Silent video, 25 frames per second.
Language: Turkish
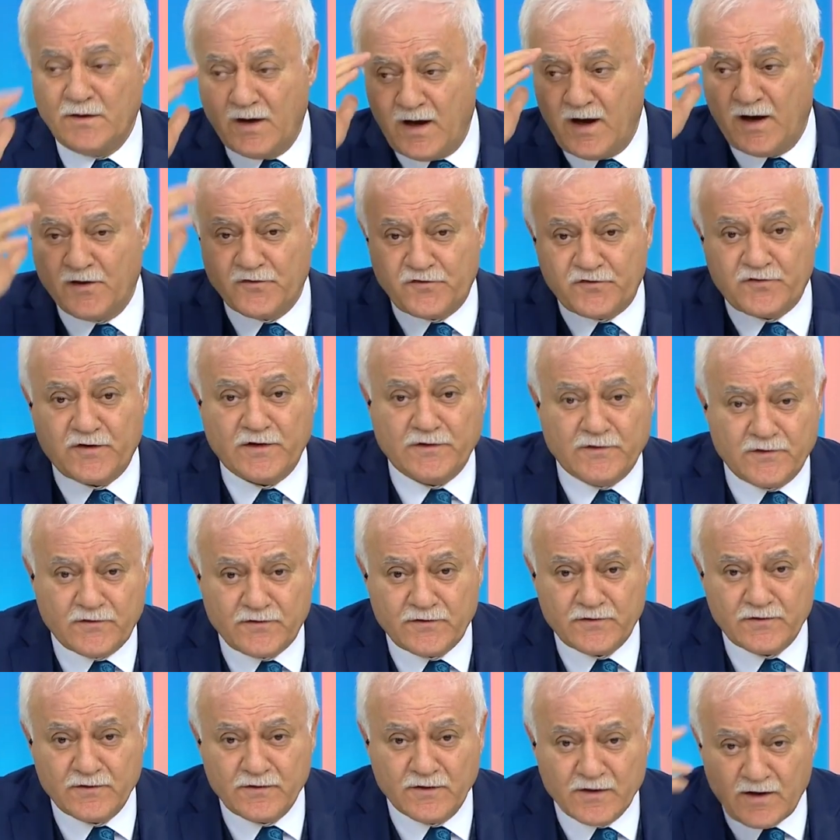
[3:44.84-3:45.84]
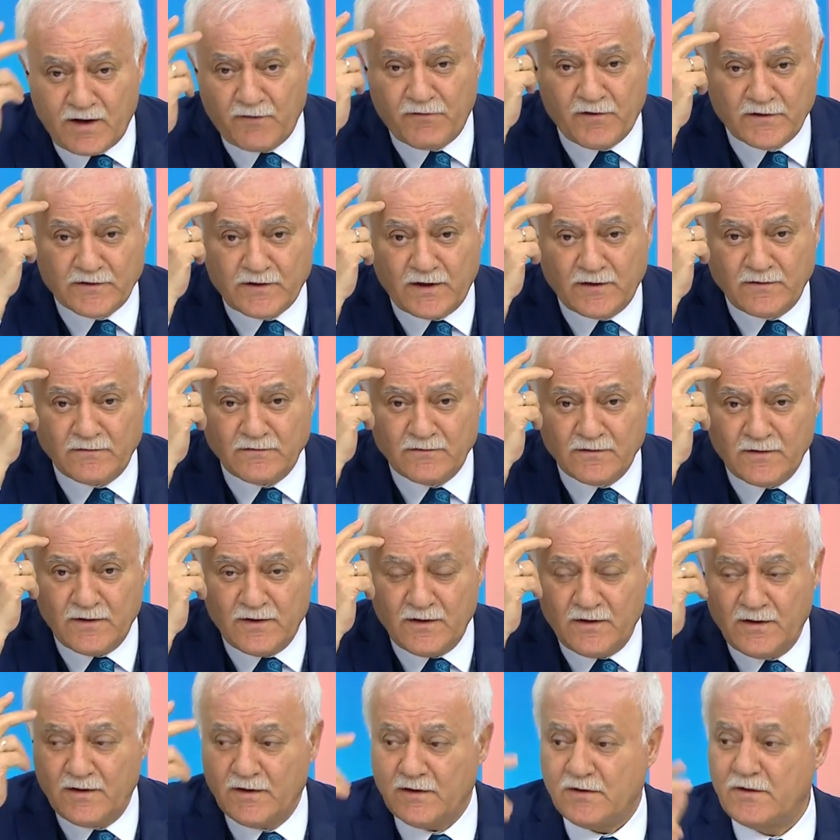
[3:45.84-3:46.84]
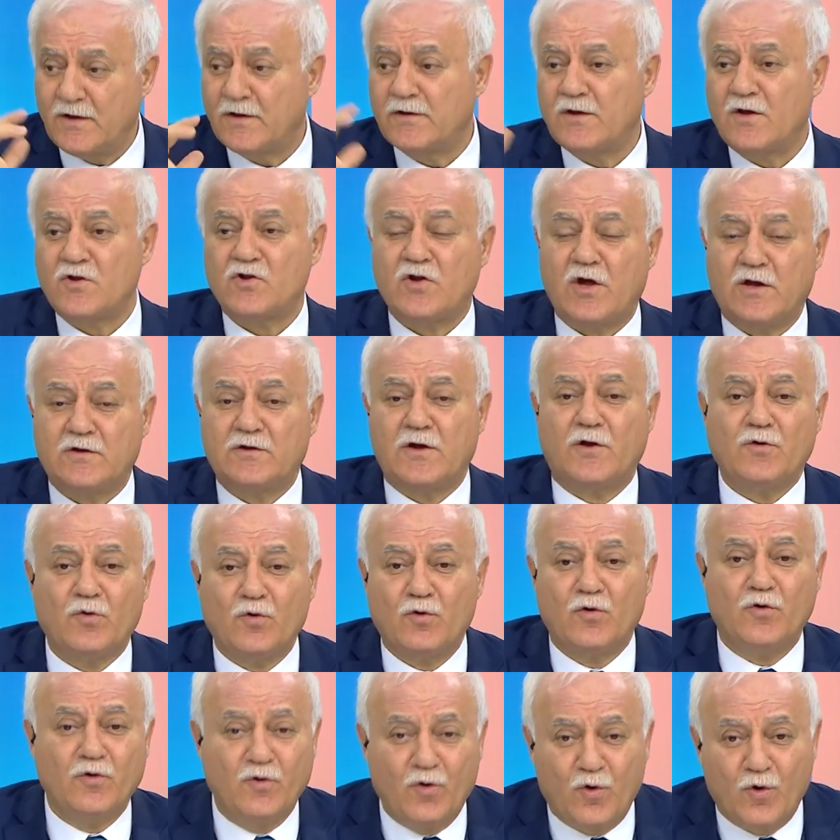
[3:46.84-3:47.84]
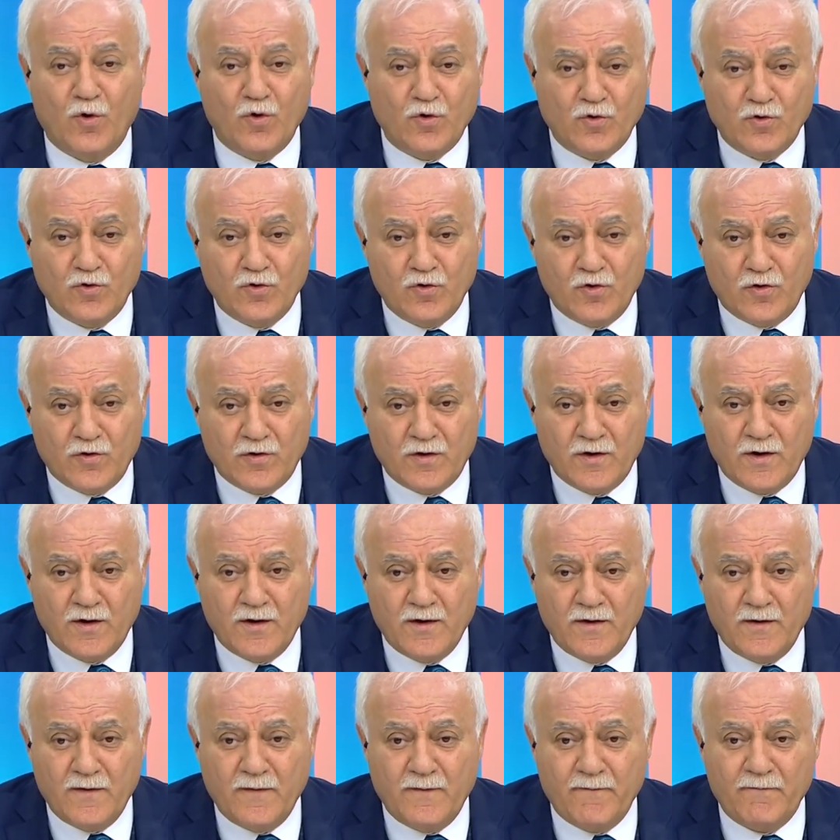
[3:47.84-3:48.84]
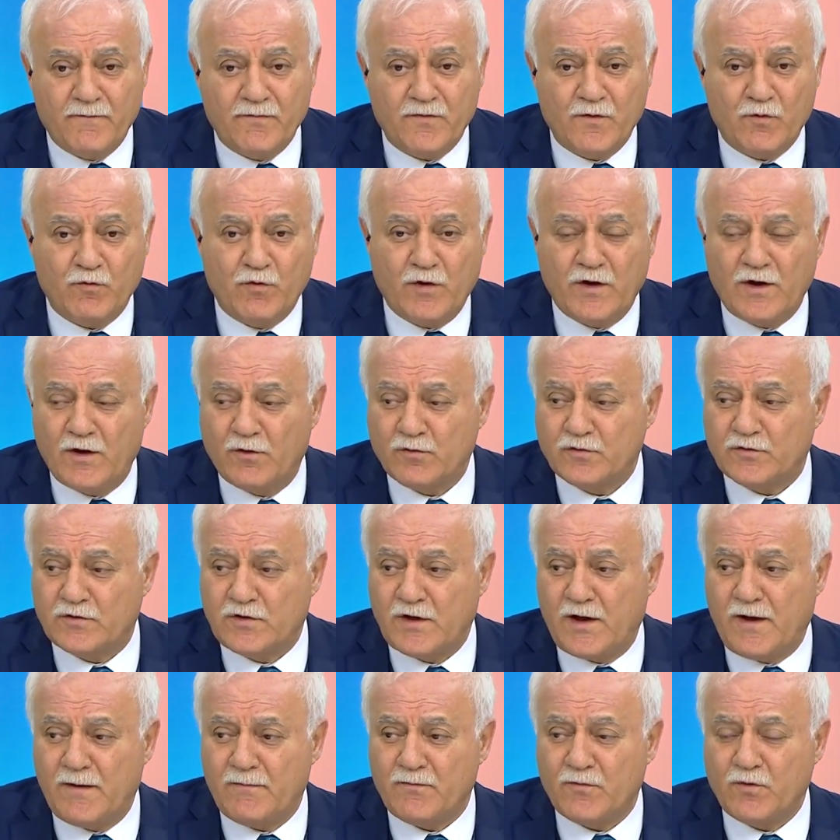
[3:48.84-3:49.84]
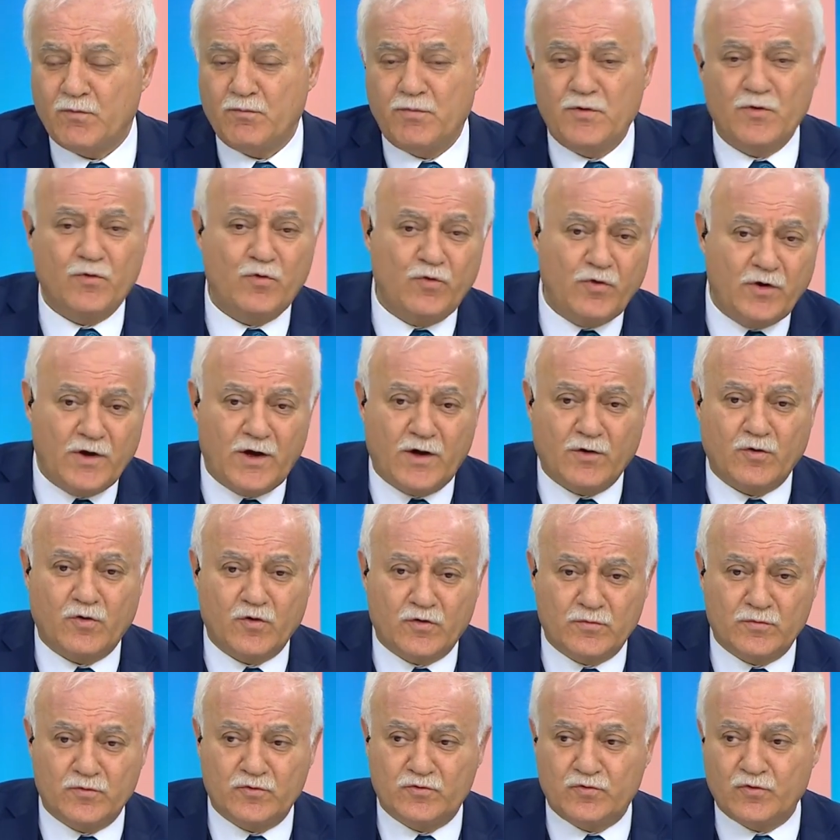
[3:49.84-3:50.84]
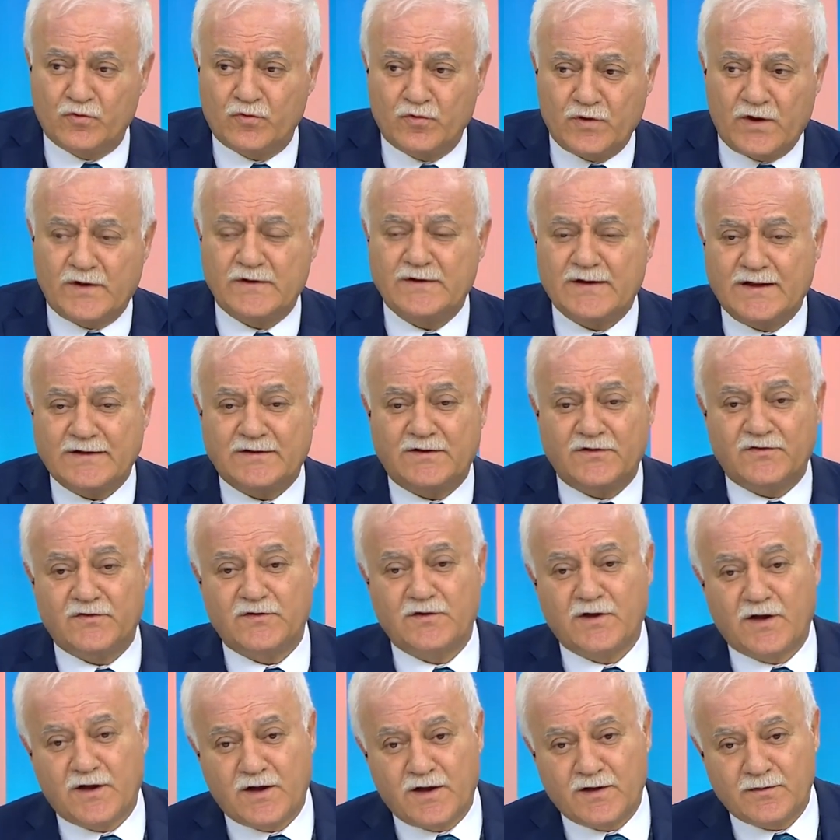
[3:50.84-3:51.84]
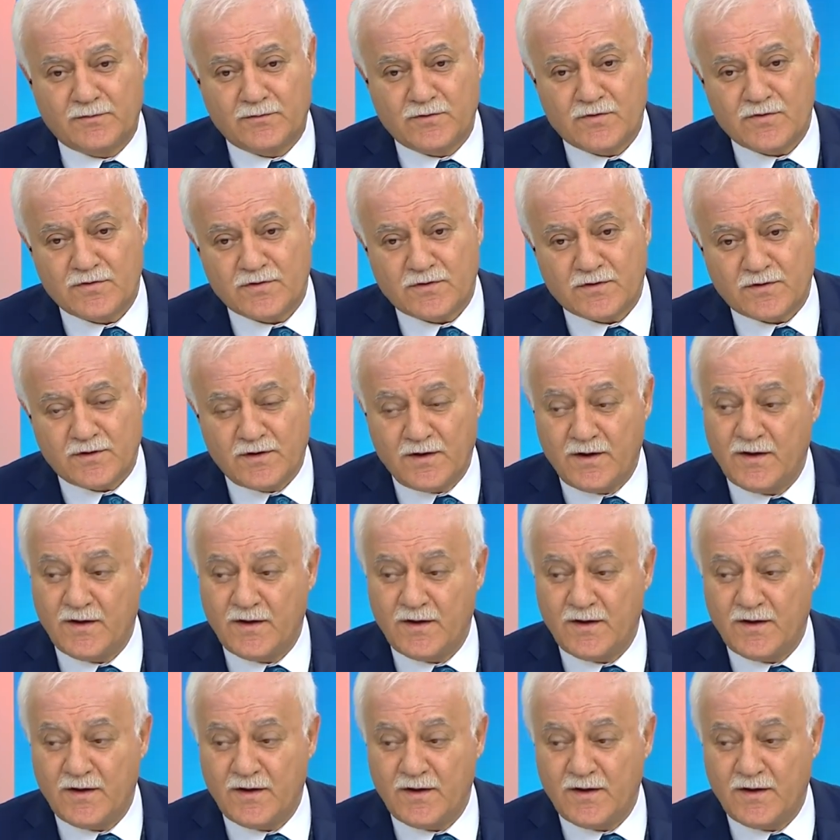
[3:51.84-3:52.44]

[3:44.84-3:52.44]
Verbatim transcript: ya hastadır kafadan ya da şeytan onunla oynuyor veyahut da bir rüya görmüştür, rüyanın etkisinde kalmıştır.